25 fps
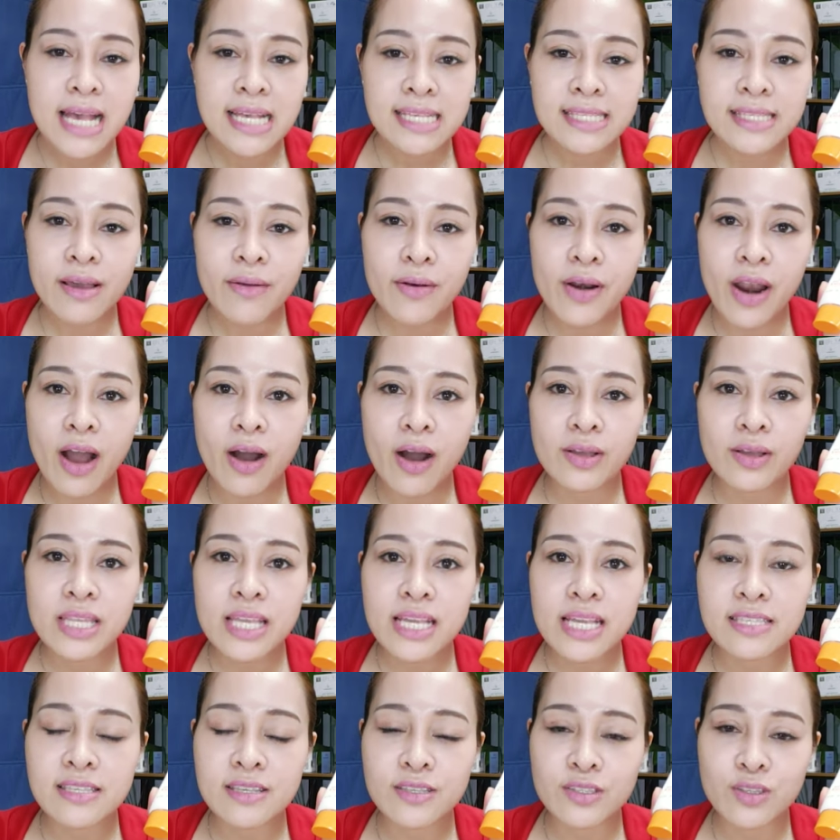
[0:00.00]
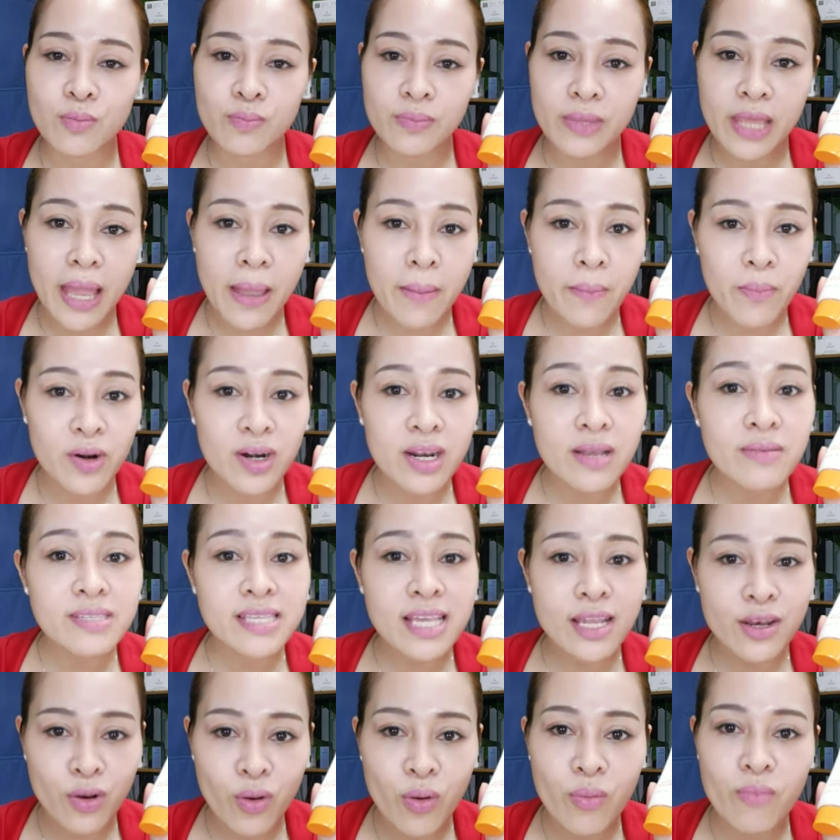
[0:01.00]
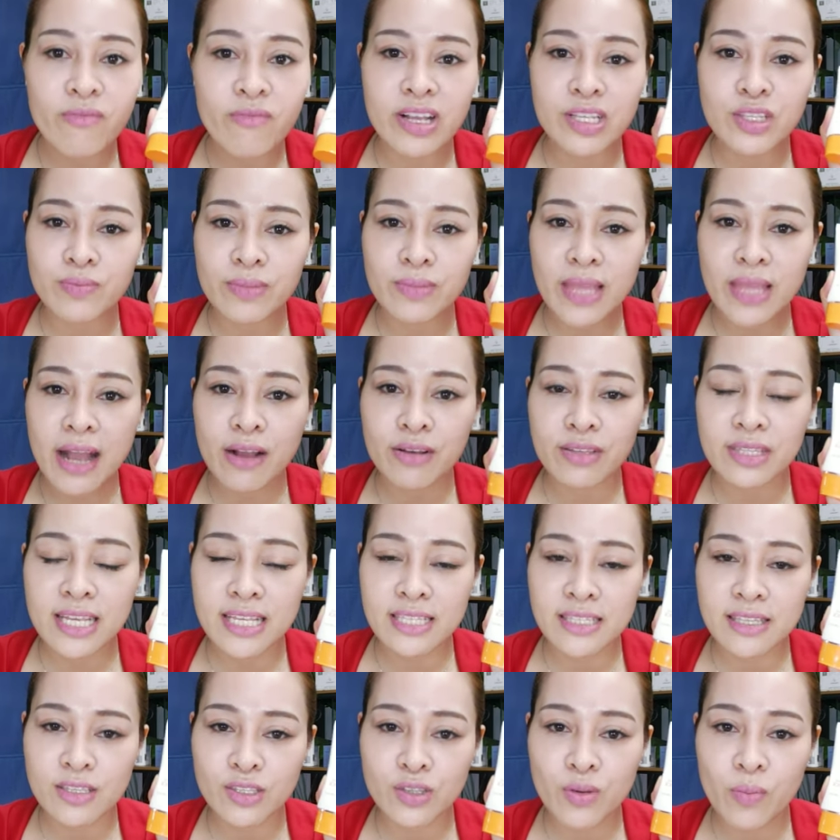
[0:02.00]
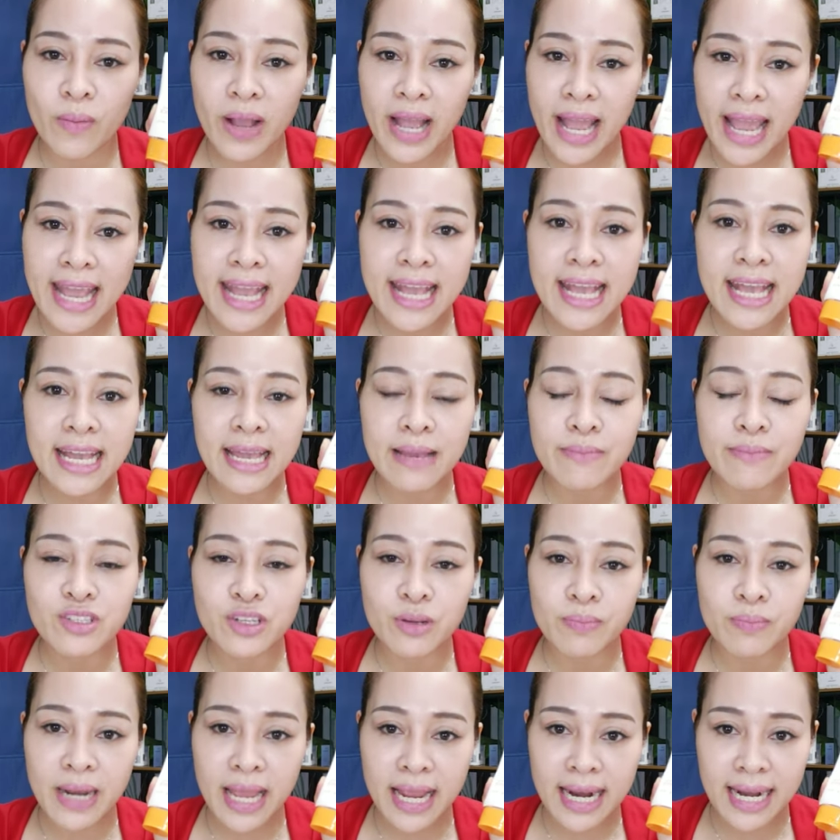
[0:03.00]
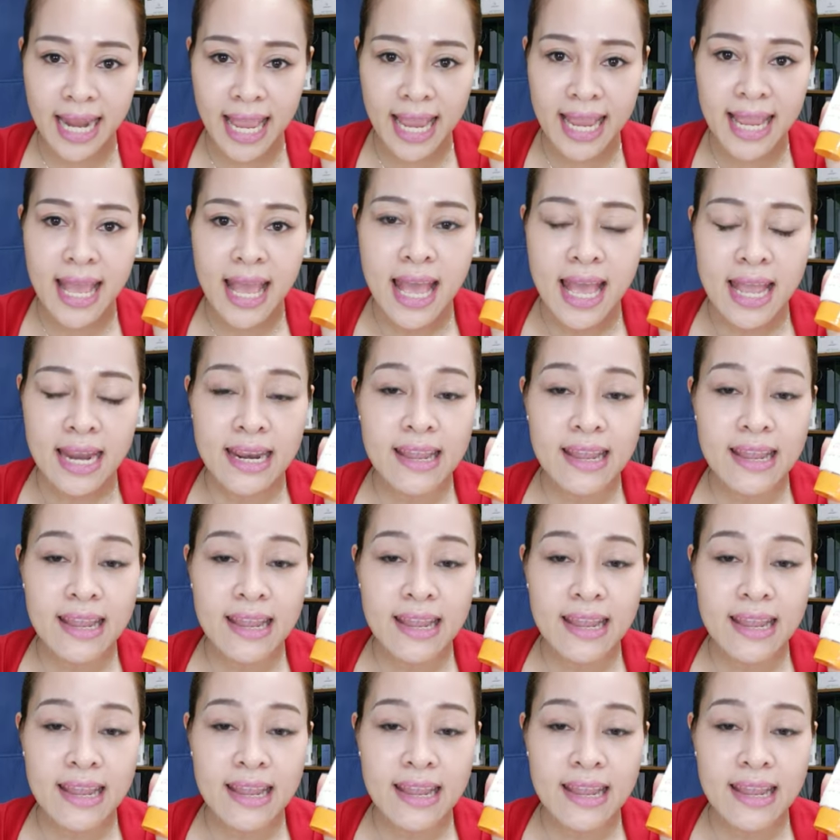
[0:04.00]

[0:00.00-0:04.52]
sau đó thì sử dụng thêm một lớp serum và chúng ta có thể sử dụng ngay cái kem chống nắng này